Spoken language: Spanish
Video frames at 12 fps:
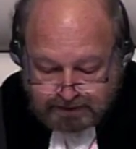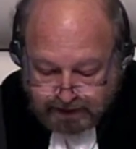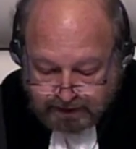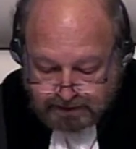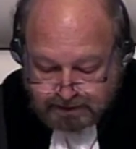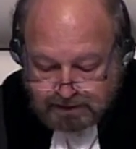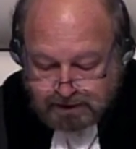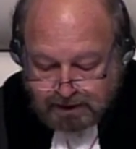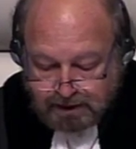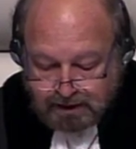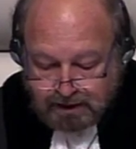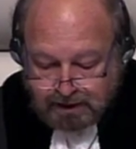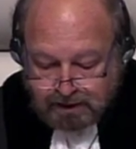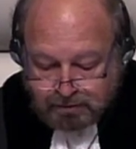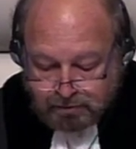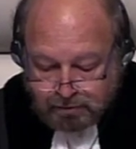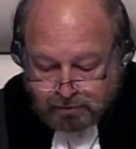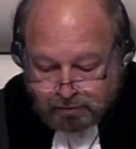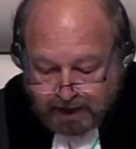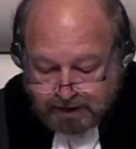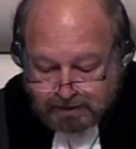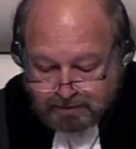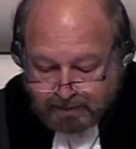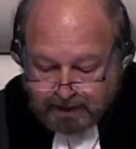en ese estudio de impacto
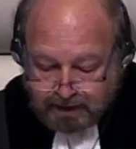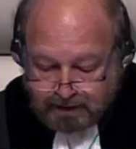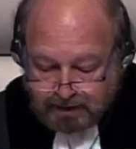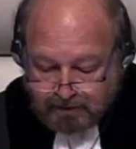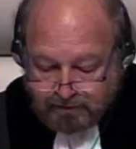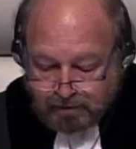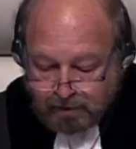ambiental y oírse